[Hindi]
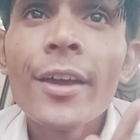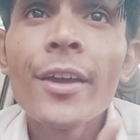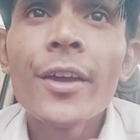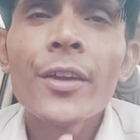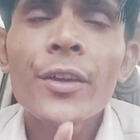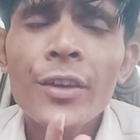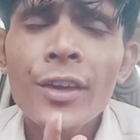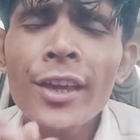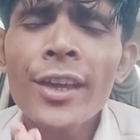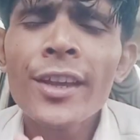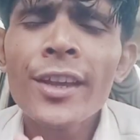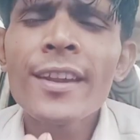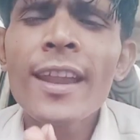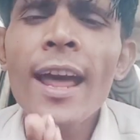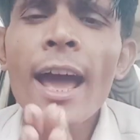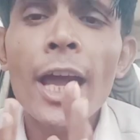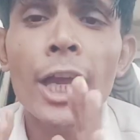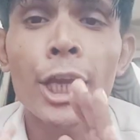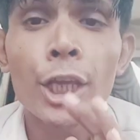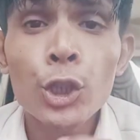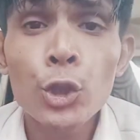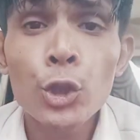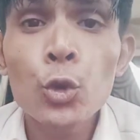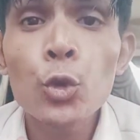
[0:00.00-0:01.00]
कि ना
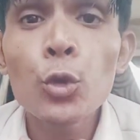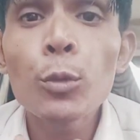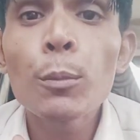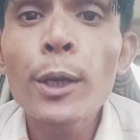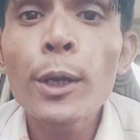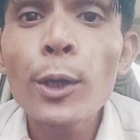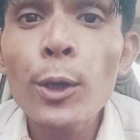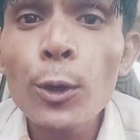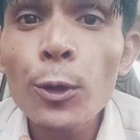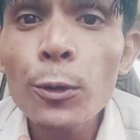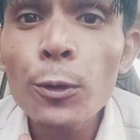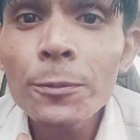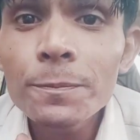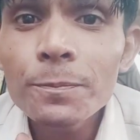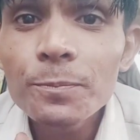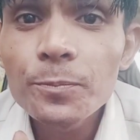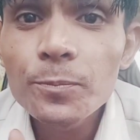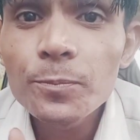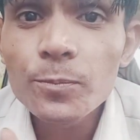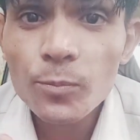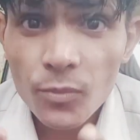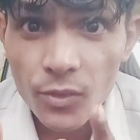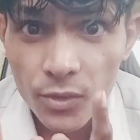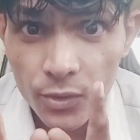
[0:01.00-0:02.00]
हिंदू बनो
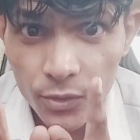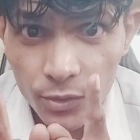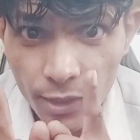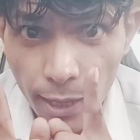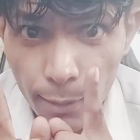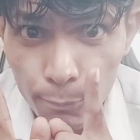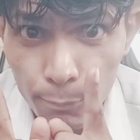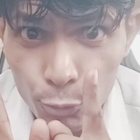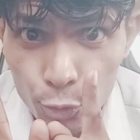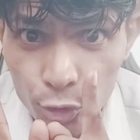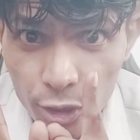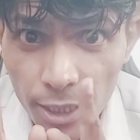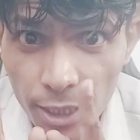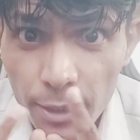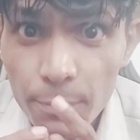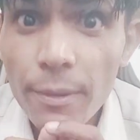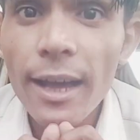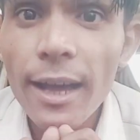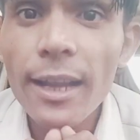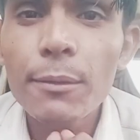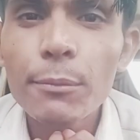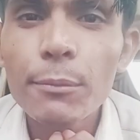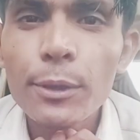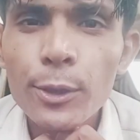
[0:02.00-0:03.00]
ना
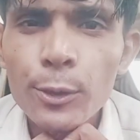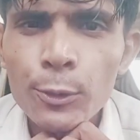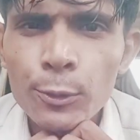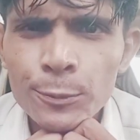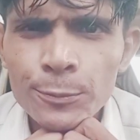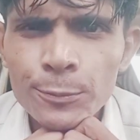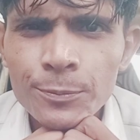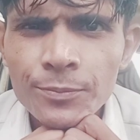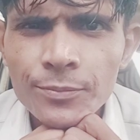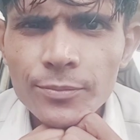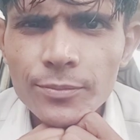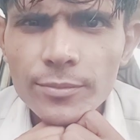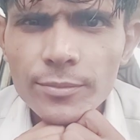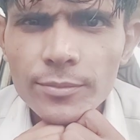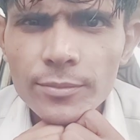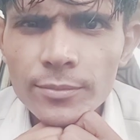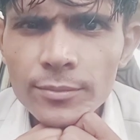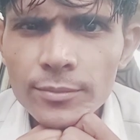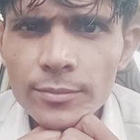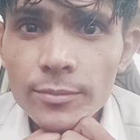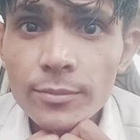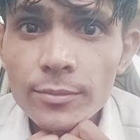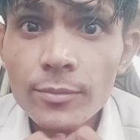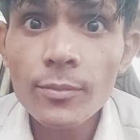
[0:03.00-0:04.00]
मुसलमान बनो
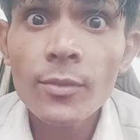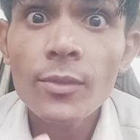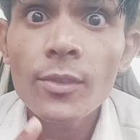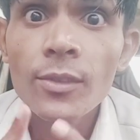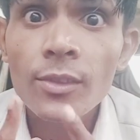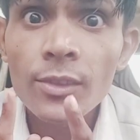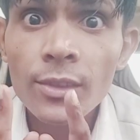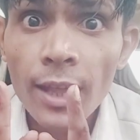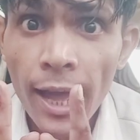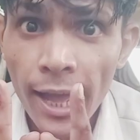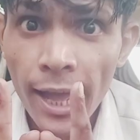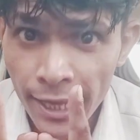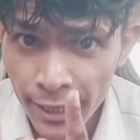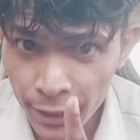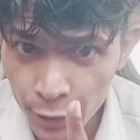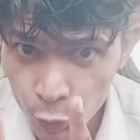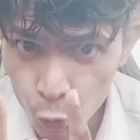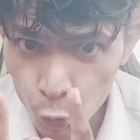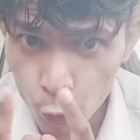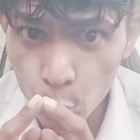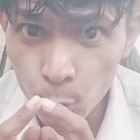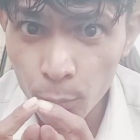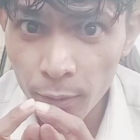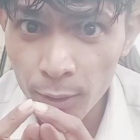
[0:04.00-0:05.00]
ना
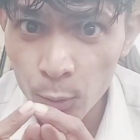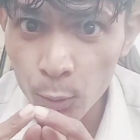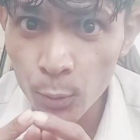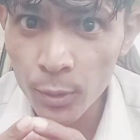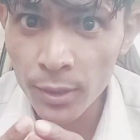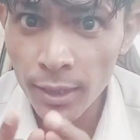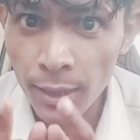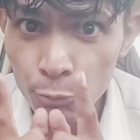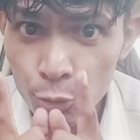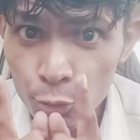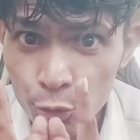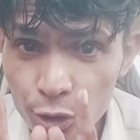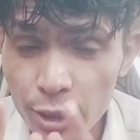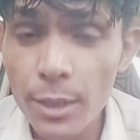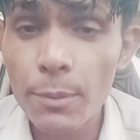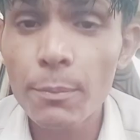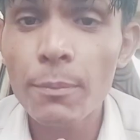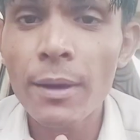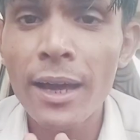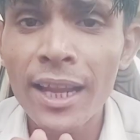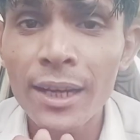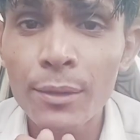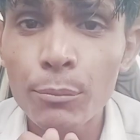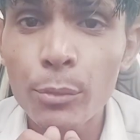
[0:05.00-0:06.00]
हिंदू बनो ना
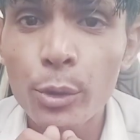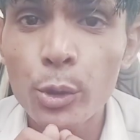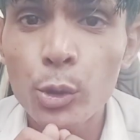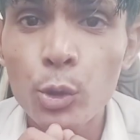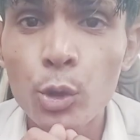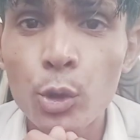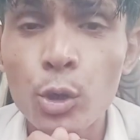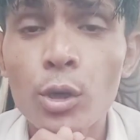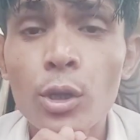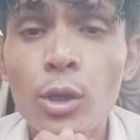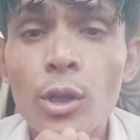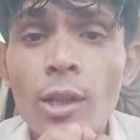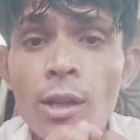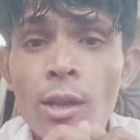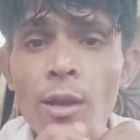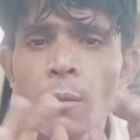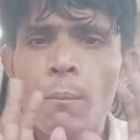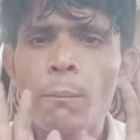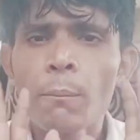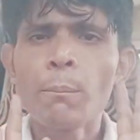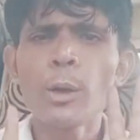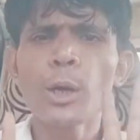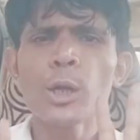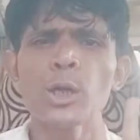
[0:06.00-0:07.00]
मुसलमान बनो
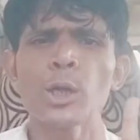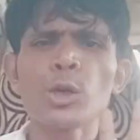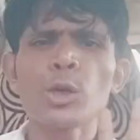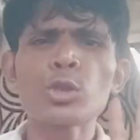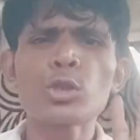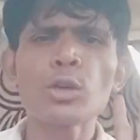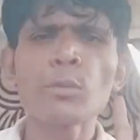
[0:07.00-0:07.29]
बनो तो